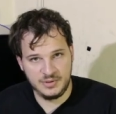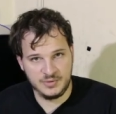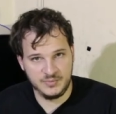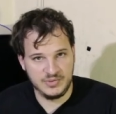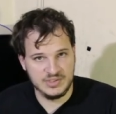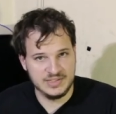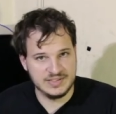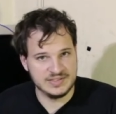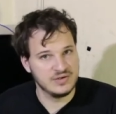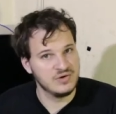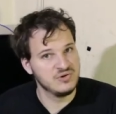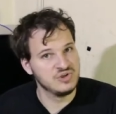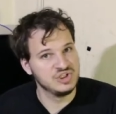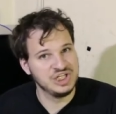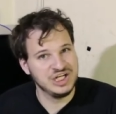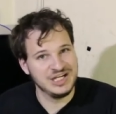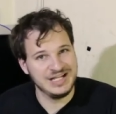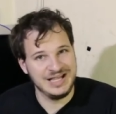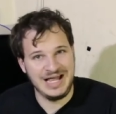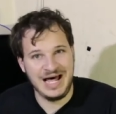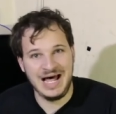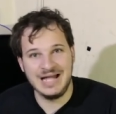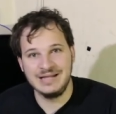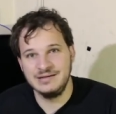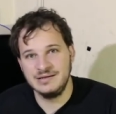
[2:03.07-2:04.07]
permaneceu
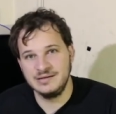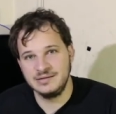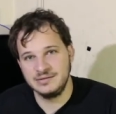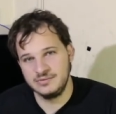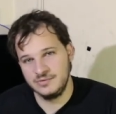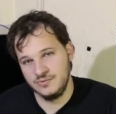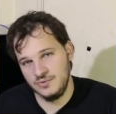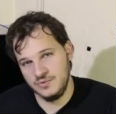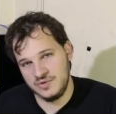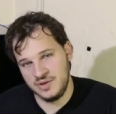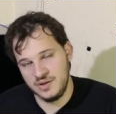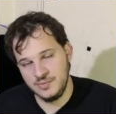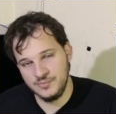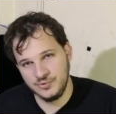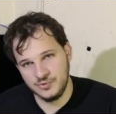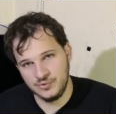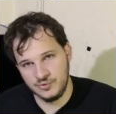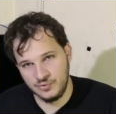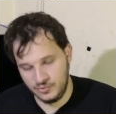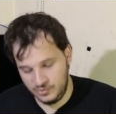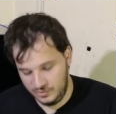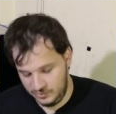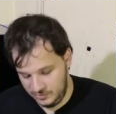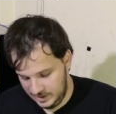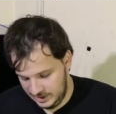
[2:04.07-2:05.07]
gelada o tempo
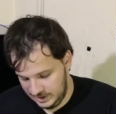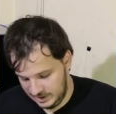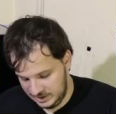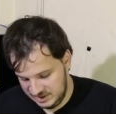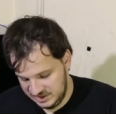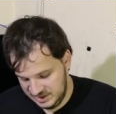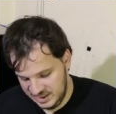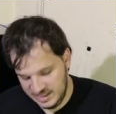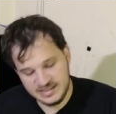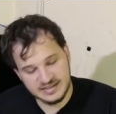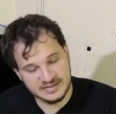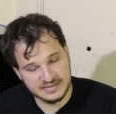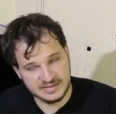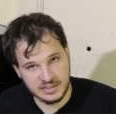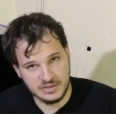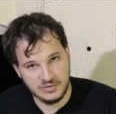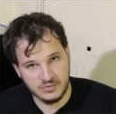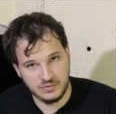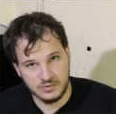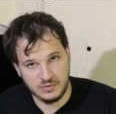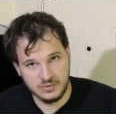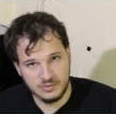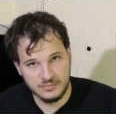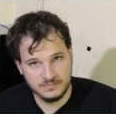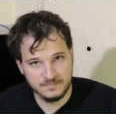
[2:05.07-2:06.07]
todo, ela nem
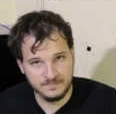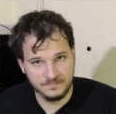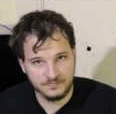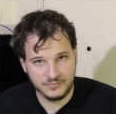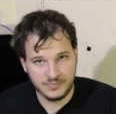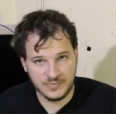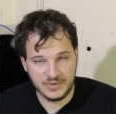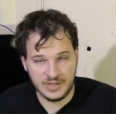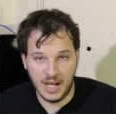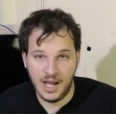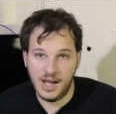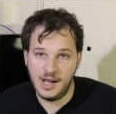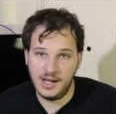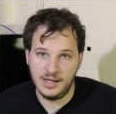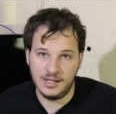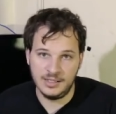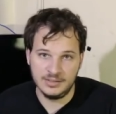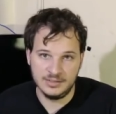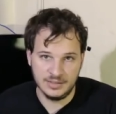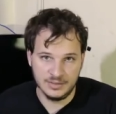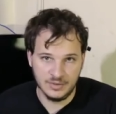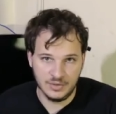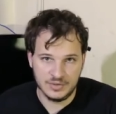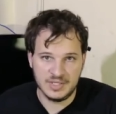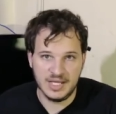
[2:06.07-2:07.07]
esquentou, tá? A
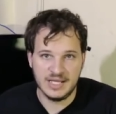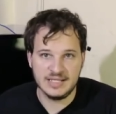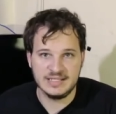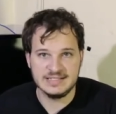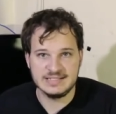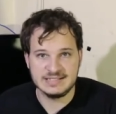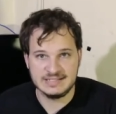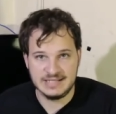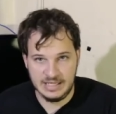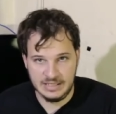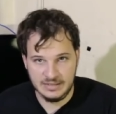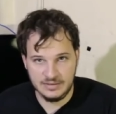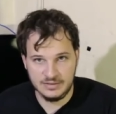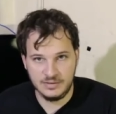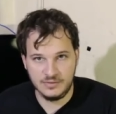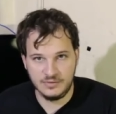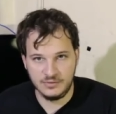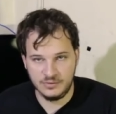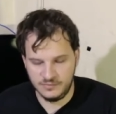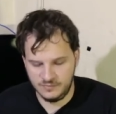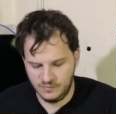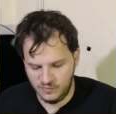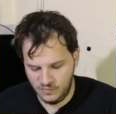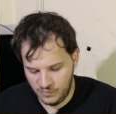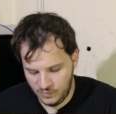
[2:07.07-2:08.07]
Nanotech esquenta
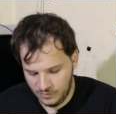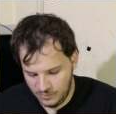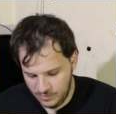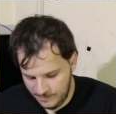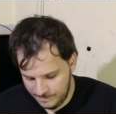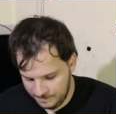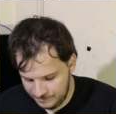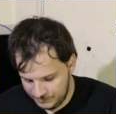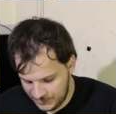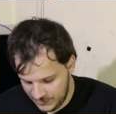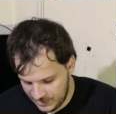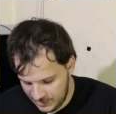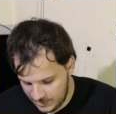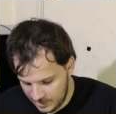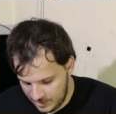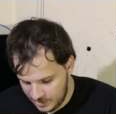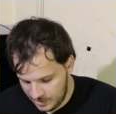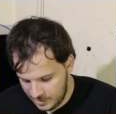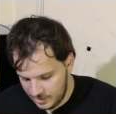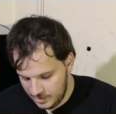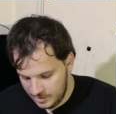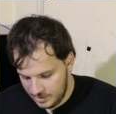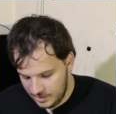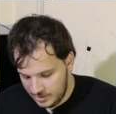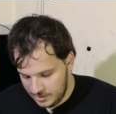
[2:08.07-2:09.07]
quando eu voo.
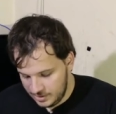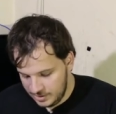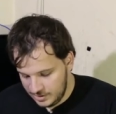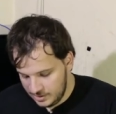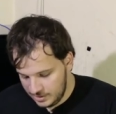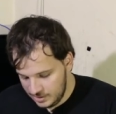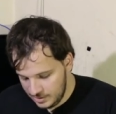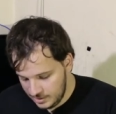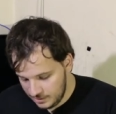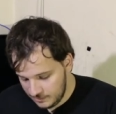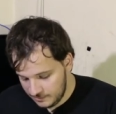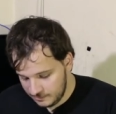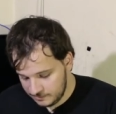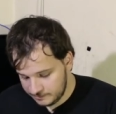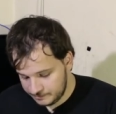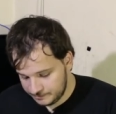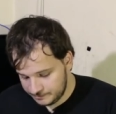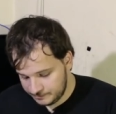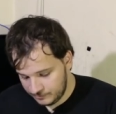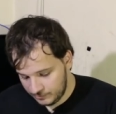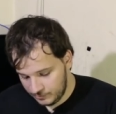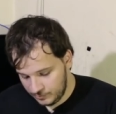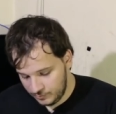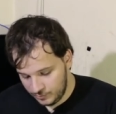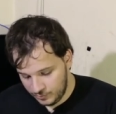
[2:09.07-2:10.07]
E
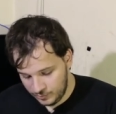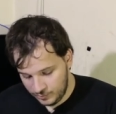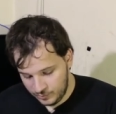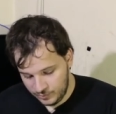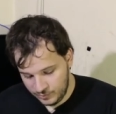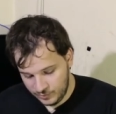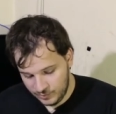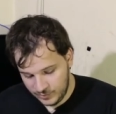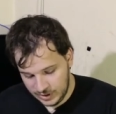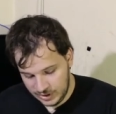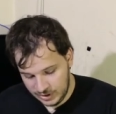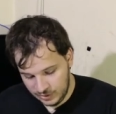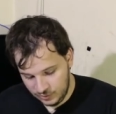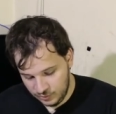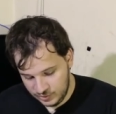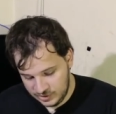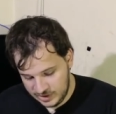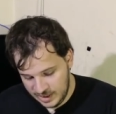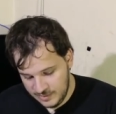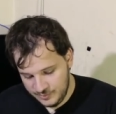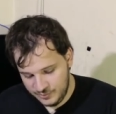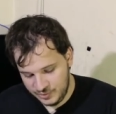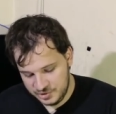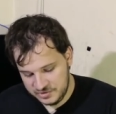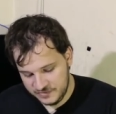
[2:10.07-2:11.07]
o
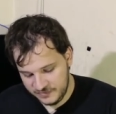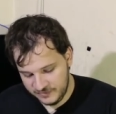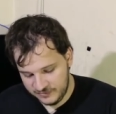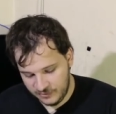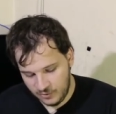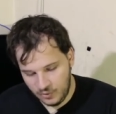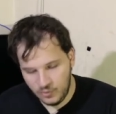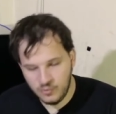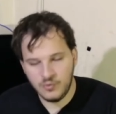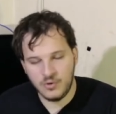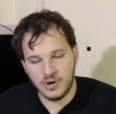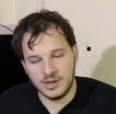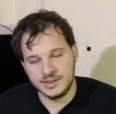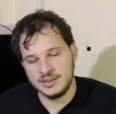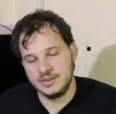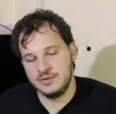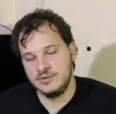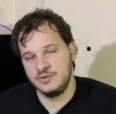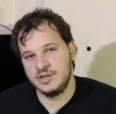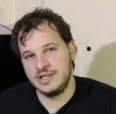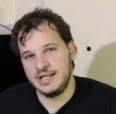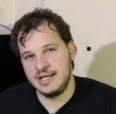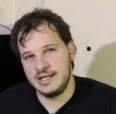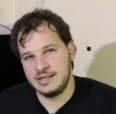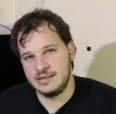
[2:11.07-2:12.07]
tempo de voo com a
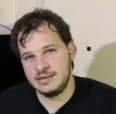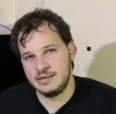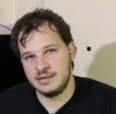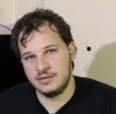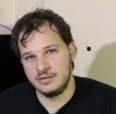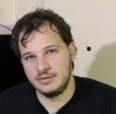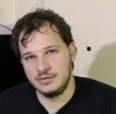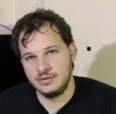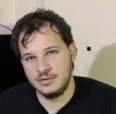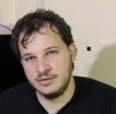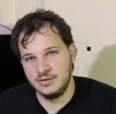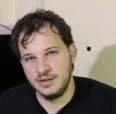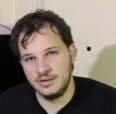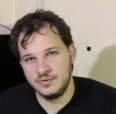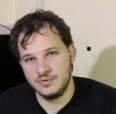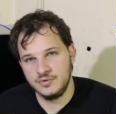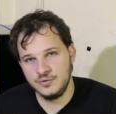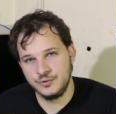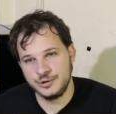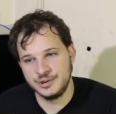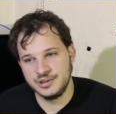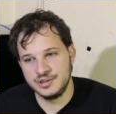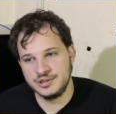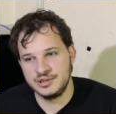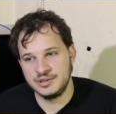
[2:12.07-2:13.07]
Nanotech da
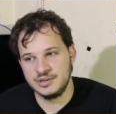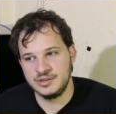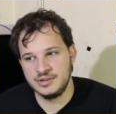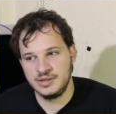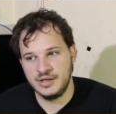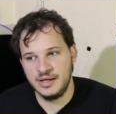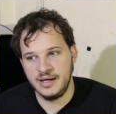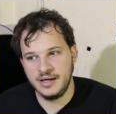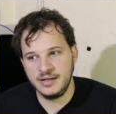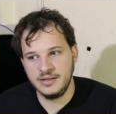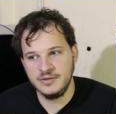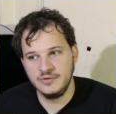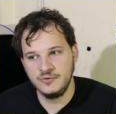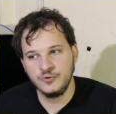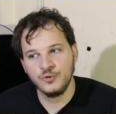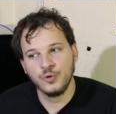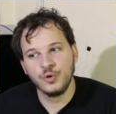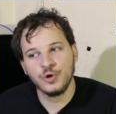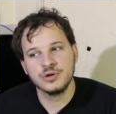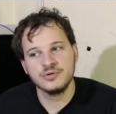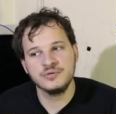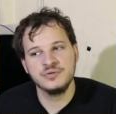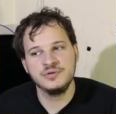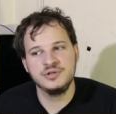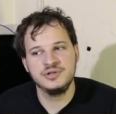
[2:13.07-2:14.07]
Turnigy era em
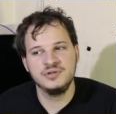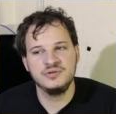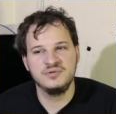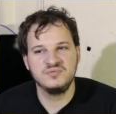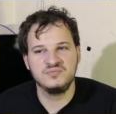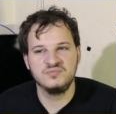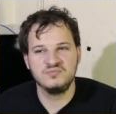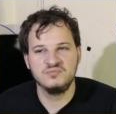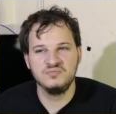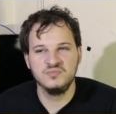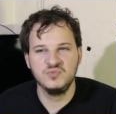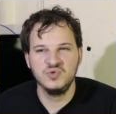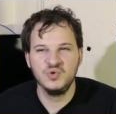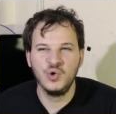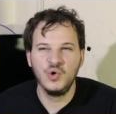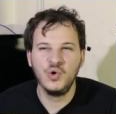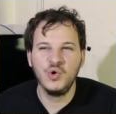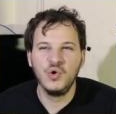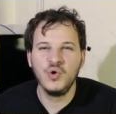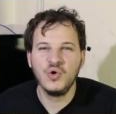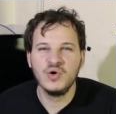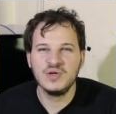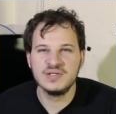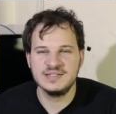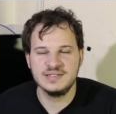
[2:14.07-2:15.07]
torno de
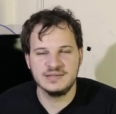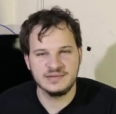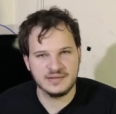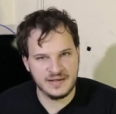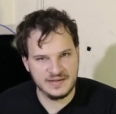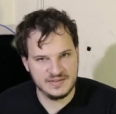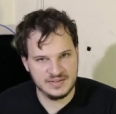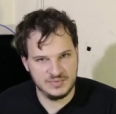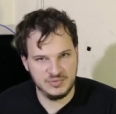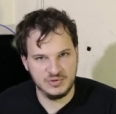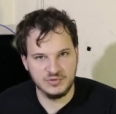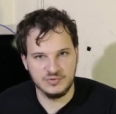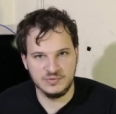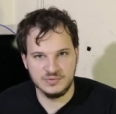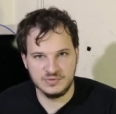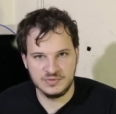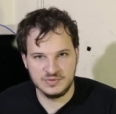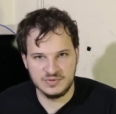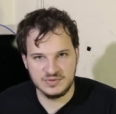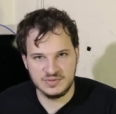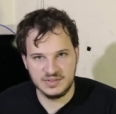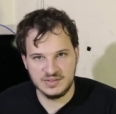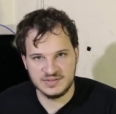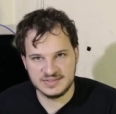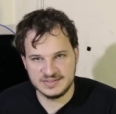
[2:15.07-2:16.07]
12, 13
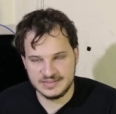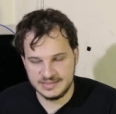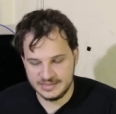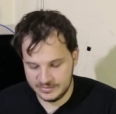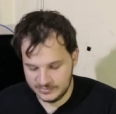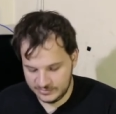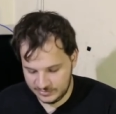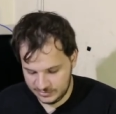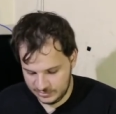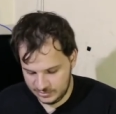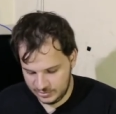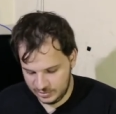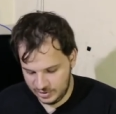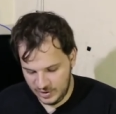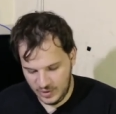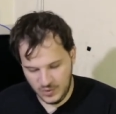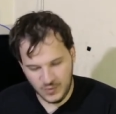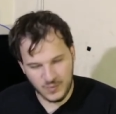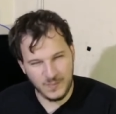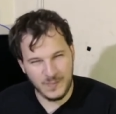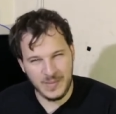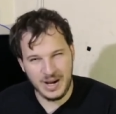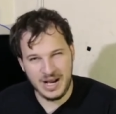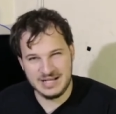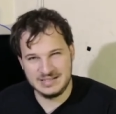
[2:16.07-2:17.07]
minutos, tá certo? É
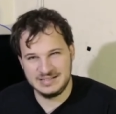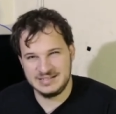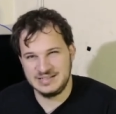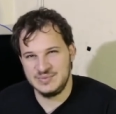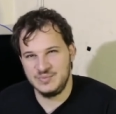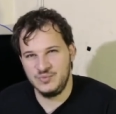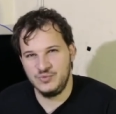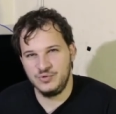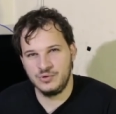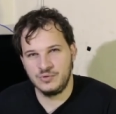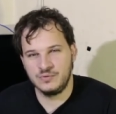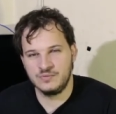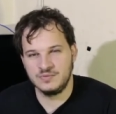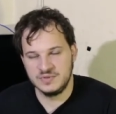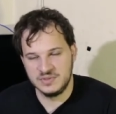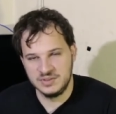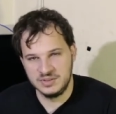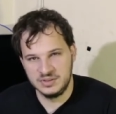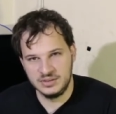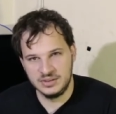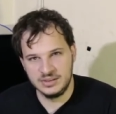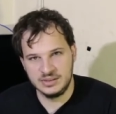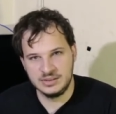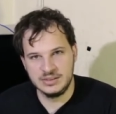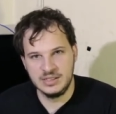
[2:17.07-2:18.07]
o máximo que eu
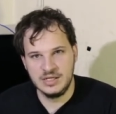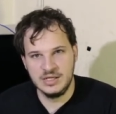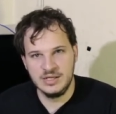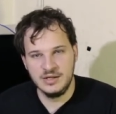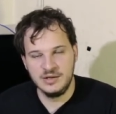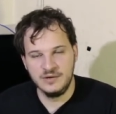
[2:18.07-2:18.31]
conseguia